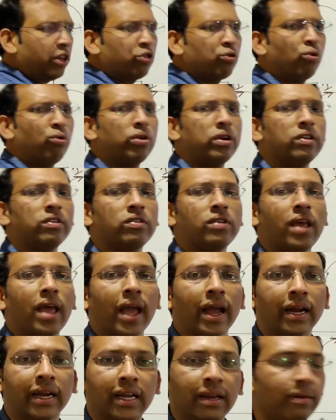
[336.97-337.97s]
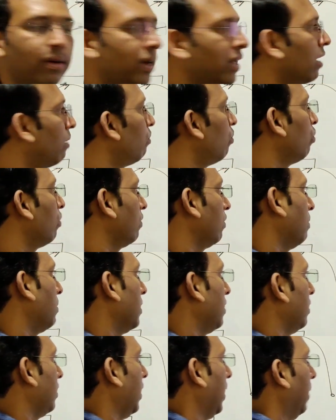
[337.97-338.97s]
एक छोटी सी एक्टिविटी हम लोग
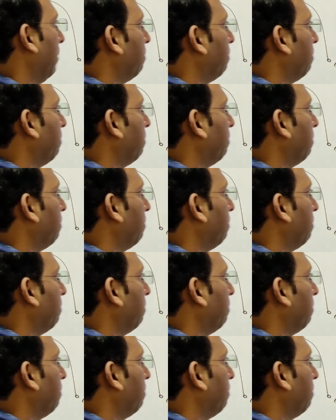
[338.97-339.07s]
समझते